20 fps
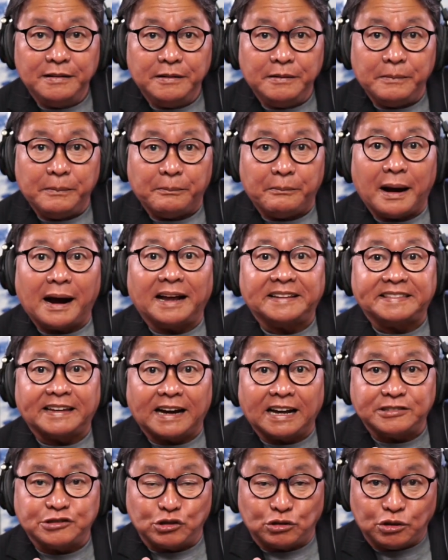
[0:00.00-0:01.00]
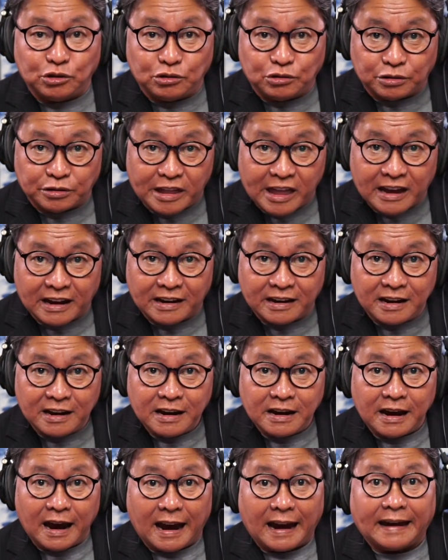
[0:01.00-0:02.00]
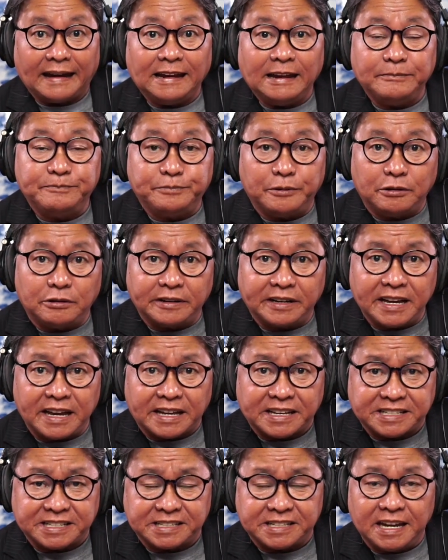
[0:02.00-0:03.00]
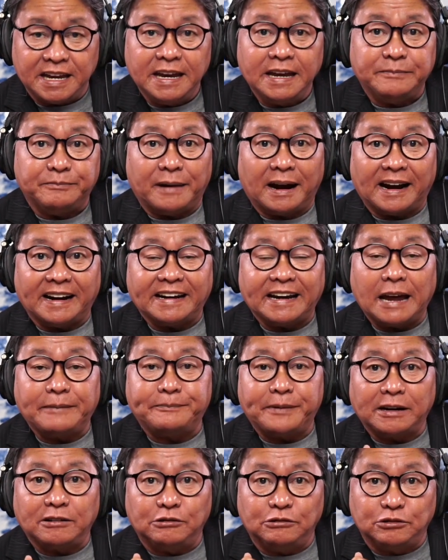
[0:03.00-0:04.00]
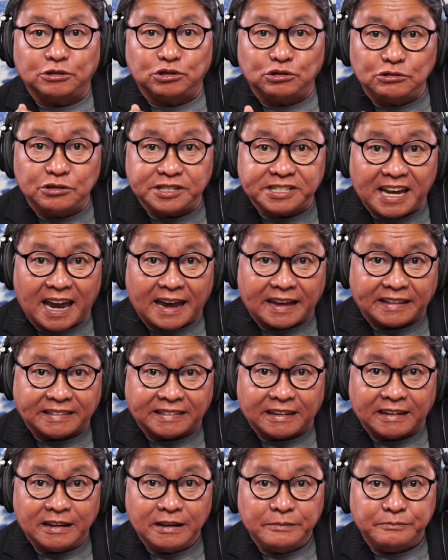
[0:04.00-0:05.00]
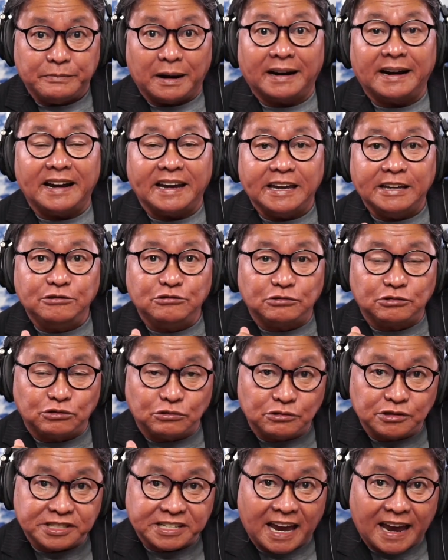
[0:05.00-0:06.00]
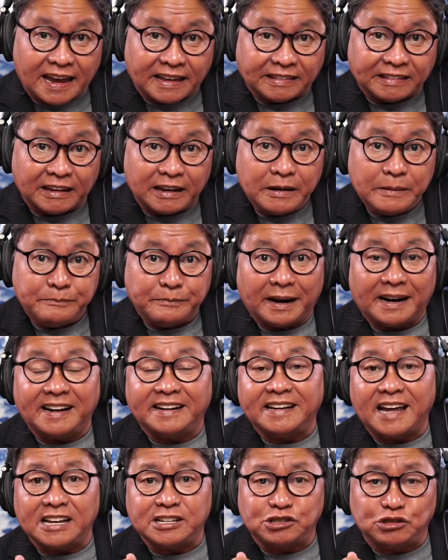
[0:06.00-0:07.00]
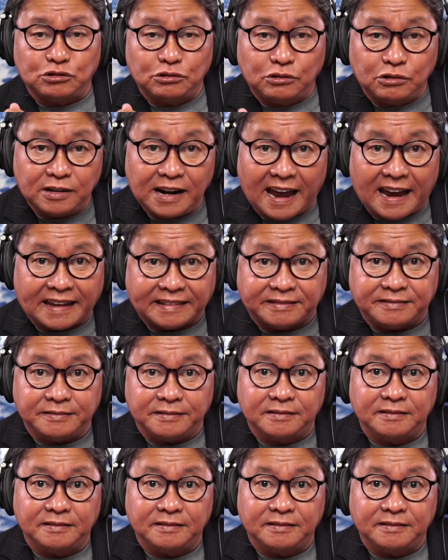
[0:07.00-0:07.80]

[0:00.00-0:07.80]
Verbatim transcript: mga tagasunod, alipores, mga napag-utusan, mga inutusan, mga nasuhulan,